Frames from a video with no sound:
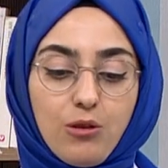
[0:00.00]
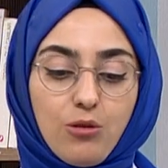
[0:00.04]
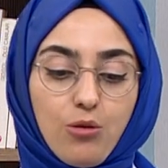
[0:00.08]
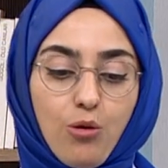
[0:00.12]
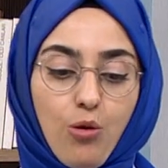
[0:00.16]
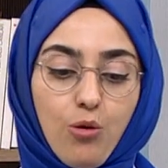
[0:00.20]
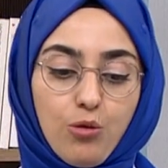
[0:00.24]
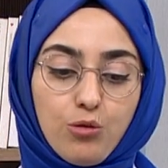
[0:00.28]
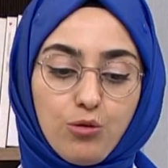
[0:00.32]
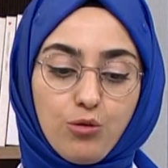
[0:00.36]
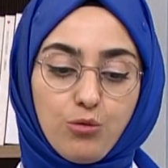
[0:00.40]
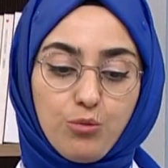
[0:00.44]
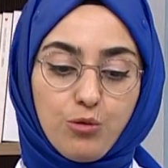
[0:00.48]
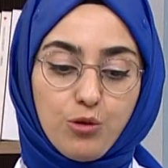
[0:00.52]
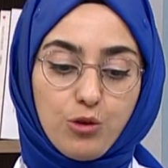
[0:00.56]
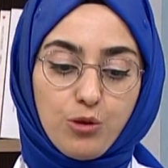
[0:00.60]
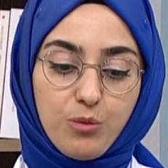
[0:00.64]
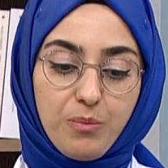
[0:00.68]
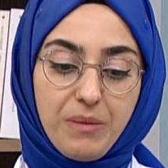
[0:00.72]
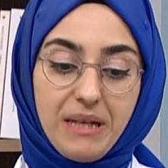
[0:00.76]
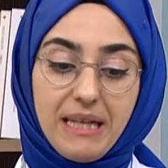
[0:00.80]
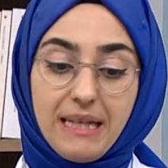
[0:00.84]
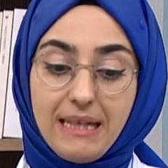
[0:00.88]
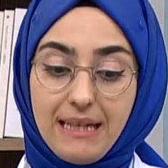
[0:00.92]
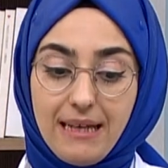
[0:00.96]
doğduğumuz
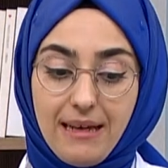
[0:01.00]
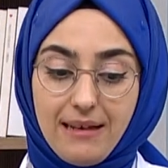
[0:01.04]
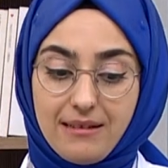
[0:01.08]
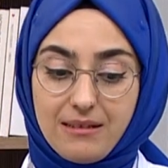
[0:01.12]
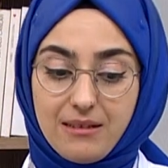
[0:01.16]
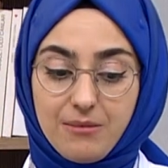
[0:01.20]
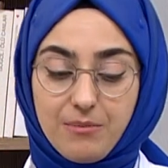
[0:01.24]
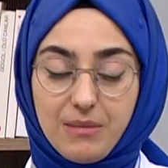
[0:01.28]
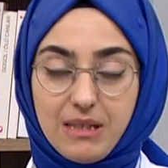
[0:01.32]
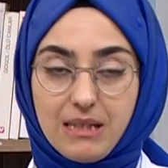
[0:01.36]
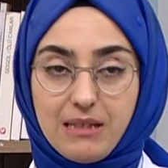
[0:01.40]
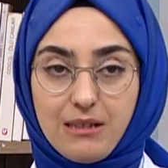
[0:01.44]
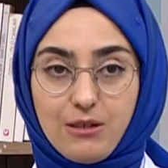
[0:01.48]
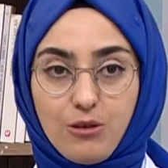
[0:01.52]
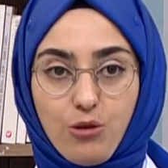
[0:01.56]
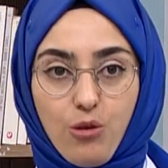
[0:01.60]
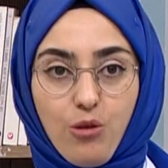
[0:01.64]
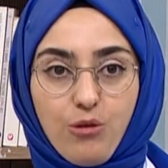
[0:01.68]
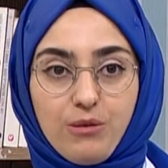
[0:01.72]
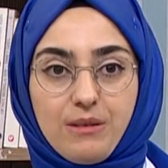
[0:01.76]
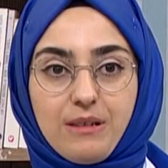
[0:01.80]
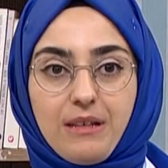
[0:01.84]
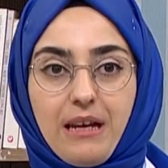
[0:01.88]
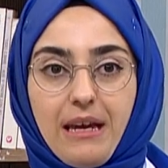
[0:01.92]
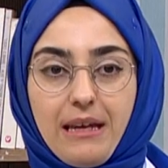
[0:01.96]
milliyetimiz,
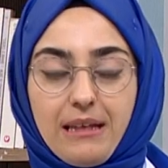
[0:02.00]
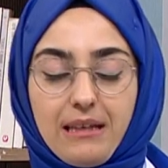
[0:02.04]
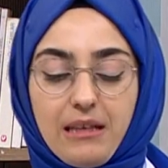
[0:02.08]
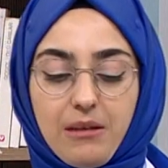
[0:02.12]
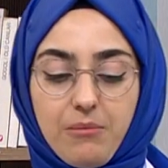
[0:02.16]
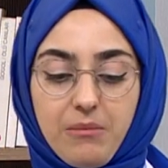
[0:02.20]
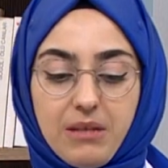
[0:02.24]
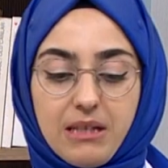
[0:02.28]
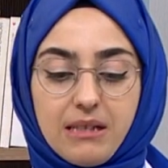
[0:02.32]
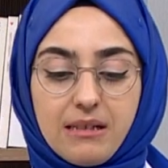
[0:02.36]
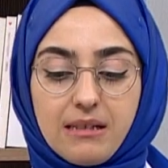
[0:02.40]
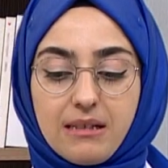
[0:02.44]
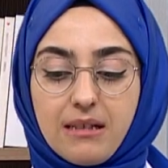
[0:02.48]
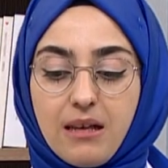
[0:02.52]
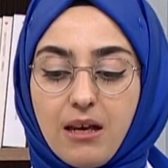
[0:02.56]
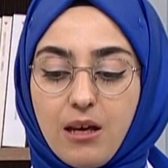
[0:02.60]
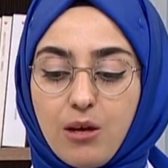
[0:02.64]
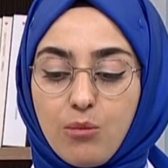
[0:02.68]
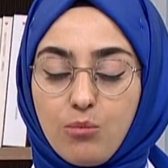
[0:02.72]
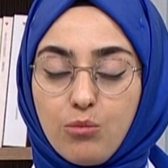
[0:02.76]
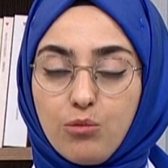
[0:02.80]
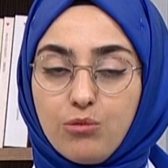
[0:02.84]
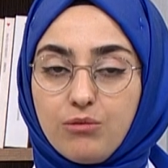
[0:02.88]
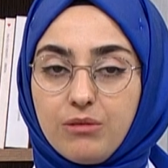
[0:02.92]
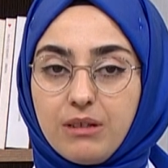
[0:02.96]
göz rengimiz
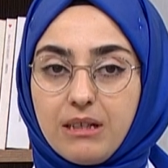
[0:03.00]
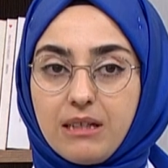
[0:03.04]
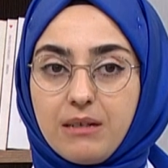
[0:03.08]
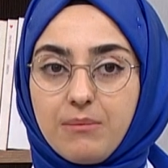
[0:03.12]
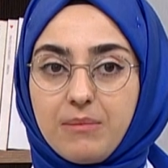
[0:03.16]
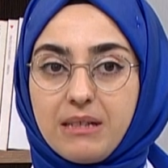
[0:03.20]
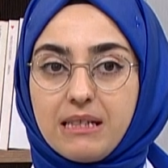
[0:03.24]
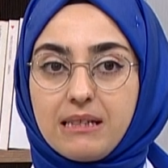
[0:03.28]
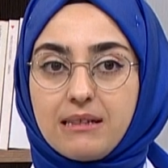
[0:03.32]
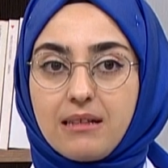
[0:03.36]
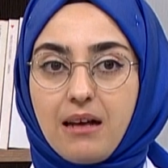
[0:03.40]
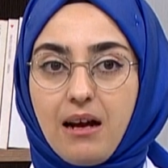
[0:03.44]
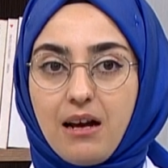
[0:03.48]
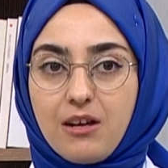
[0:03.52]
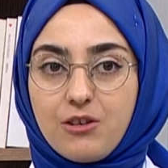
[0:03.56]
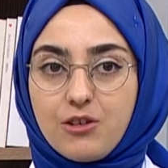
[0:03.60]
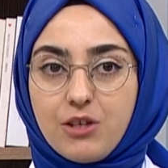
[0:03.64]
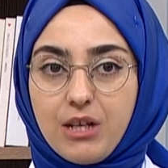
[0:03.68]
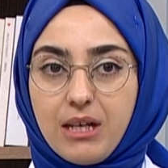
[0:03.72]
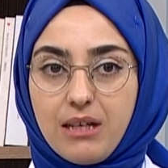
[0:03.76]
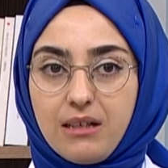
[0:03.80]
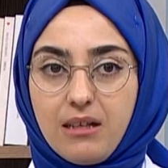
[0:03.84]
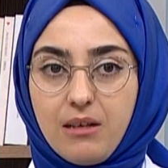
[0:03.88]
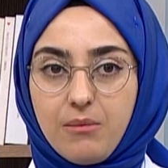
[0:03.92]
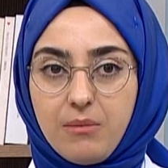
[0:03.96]
bunları biz
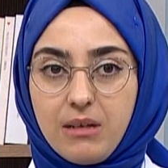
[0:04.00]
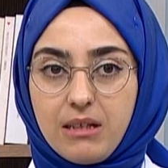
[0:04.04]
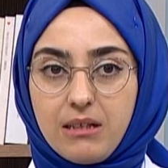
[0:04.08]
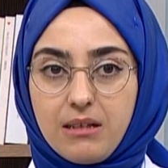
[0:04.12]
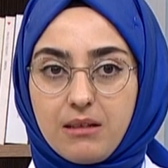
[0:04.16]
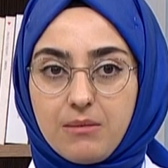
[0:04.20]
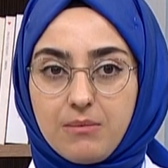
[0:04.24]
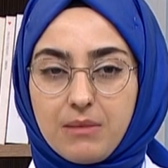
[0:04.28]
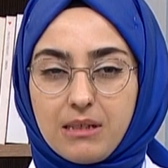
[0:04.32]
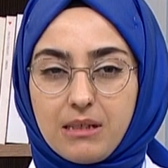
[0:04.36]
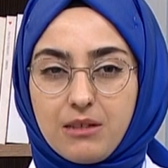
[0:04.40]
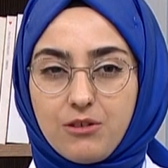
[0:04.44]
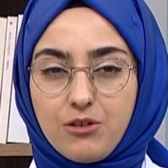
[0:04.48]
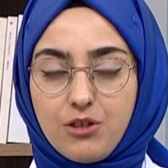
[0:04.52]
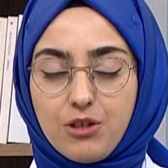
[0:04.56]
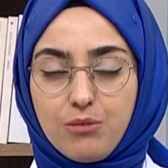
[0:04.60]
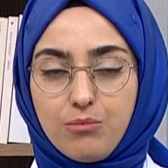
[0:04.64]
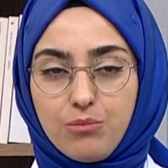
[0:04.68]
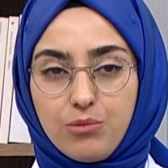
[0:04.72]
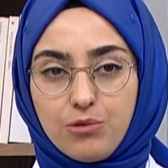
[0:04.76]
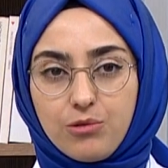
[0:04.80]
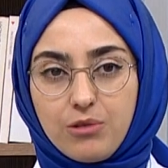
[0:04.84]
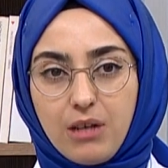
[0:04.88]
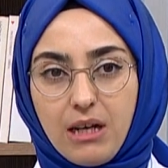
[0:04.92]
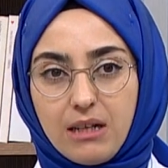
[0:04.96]
tercih edemediğimiz
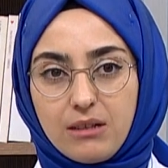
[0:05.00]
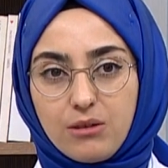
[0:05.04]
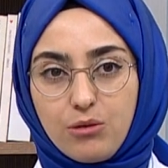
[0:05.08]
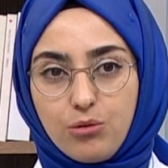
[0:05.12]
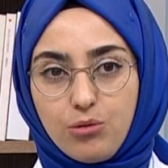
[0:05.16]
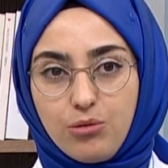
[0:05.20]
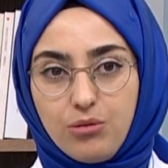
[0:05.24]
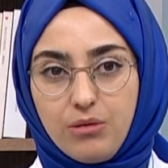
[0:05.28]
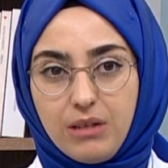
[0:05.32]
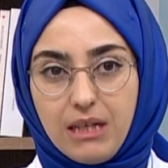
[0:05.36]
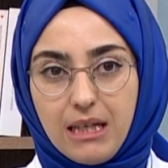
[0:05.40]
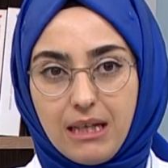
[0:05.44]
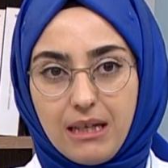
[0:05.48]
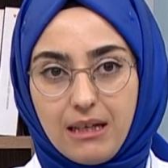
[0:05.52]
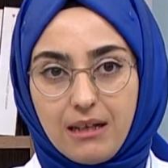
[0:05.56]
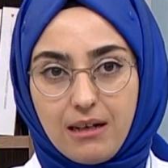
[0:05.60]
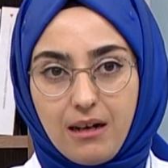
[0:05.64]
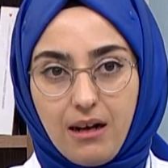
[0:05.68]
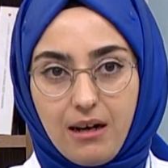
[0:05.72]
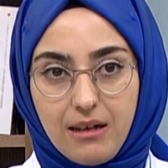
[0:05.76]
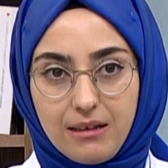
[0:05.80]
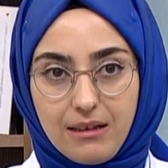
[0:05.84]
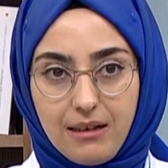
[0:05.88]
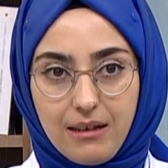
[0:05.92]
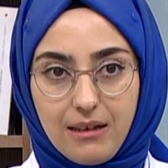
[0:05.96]
için bunlar külli
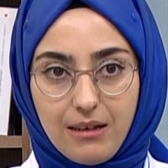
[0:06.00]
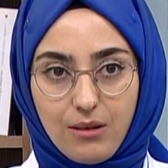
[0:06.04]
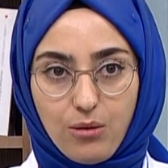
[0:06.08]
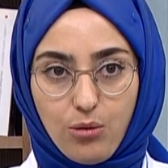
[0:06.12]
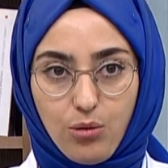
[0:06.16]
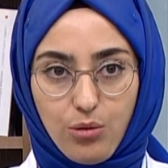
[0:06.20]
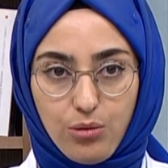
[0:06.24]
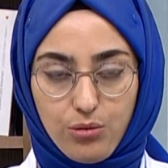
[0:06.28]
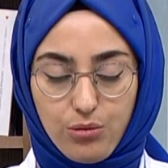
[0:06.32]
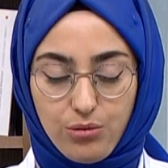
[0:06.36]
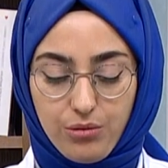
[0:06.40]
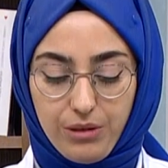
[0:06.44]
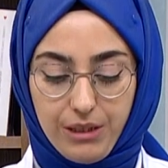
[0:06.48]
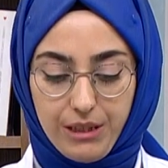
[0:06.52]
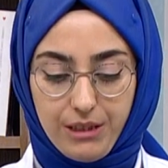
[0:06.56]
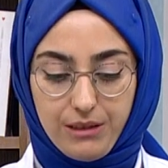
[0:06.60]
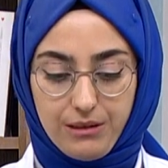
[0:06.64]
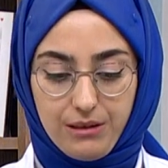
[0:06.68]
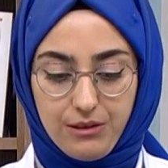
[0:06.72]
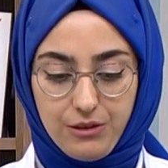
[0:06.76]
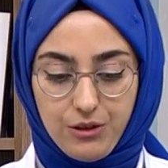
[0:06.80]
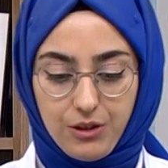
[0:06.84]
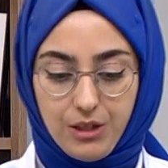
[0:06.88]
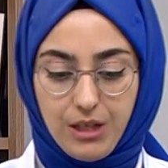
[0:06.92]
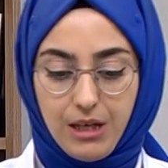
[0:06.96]
iradenin
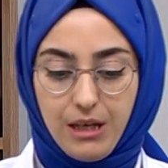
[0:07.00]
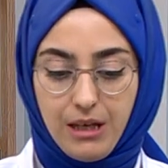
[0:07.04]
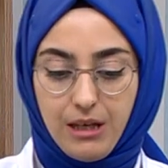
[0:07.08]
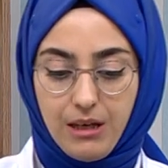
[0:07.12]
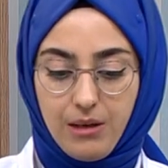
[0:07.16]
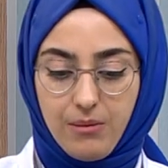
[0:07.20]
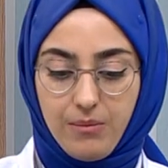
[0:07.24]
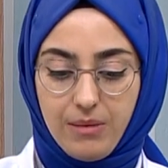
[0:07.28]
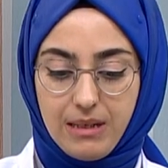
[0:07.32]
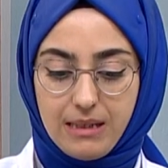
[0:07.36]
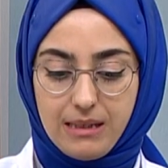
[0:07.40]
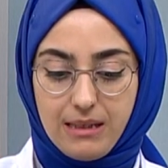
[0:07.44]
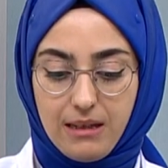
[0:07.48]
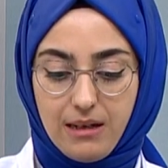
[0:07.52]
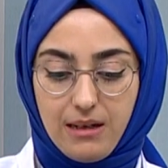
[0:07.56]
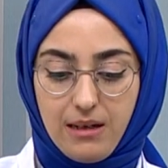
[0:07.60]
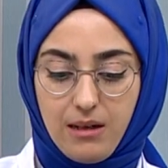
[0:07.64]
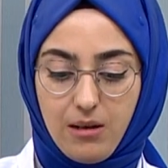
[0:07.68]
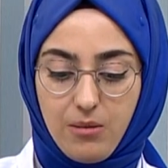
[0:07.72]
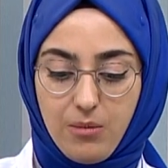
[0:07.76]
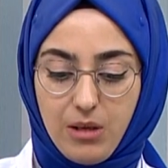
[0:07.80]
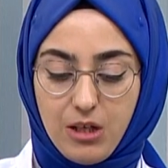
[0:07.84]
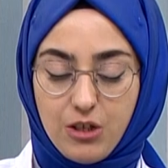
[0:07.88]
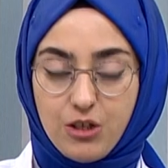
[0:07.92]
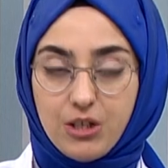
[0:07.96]
konularıdır.
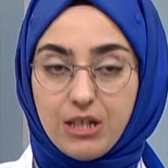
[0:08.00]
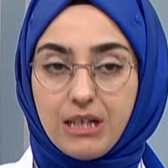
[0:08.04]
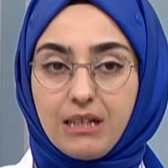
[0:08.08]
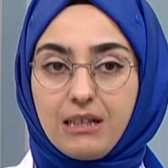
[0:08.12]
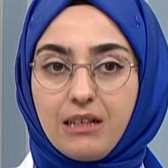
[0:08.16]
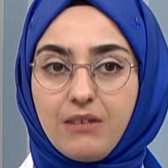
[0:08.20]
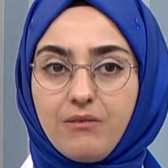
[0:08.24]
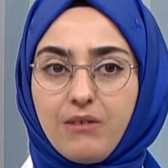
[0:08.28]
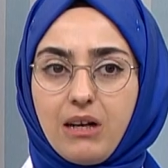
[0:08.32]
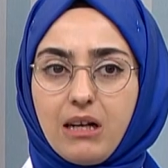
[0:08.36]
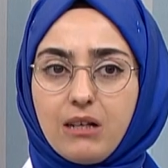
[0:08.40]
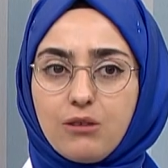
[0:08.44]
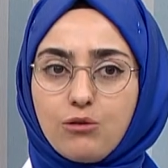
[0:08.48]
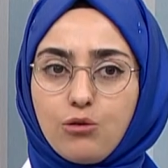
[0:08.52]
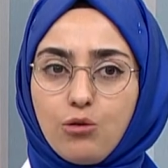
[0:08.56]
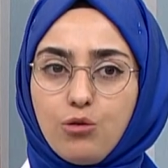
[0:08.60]
Mesela başka ne var?